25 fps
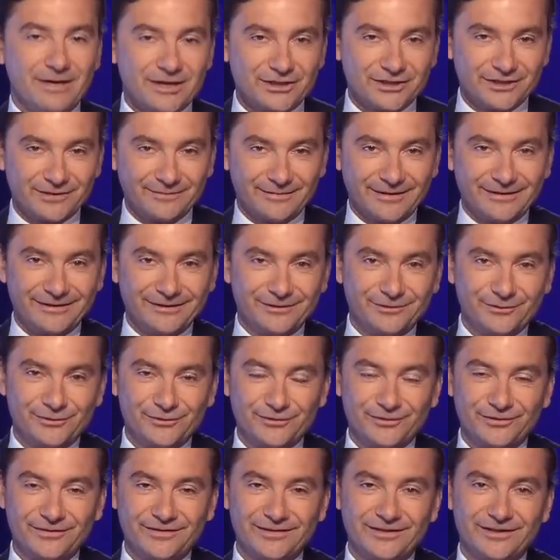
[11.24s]
marches qui mènent au
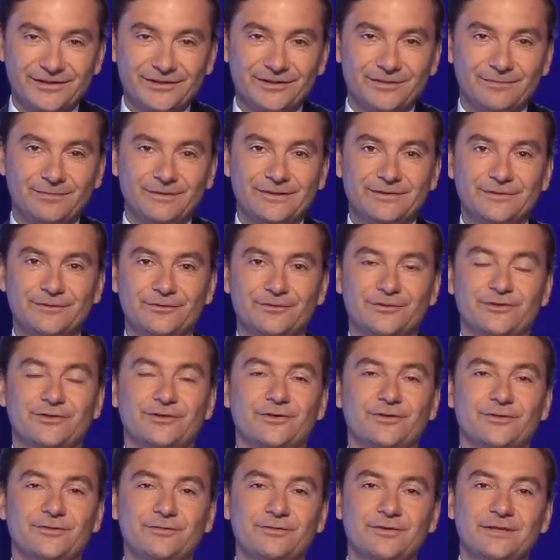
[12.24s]
succès. J'ai le plaisir
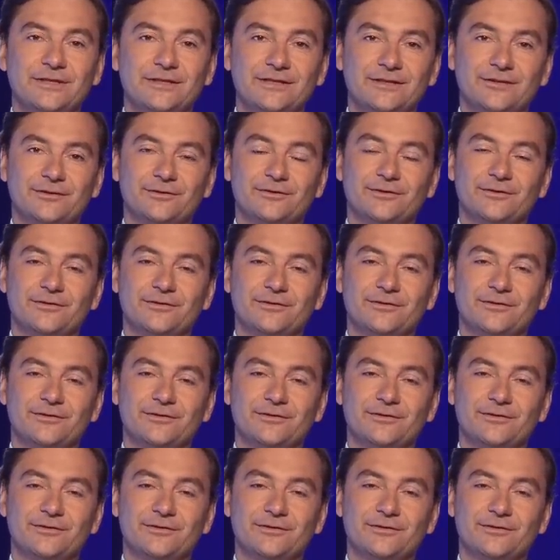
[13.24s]
aujourd'hui de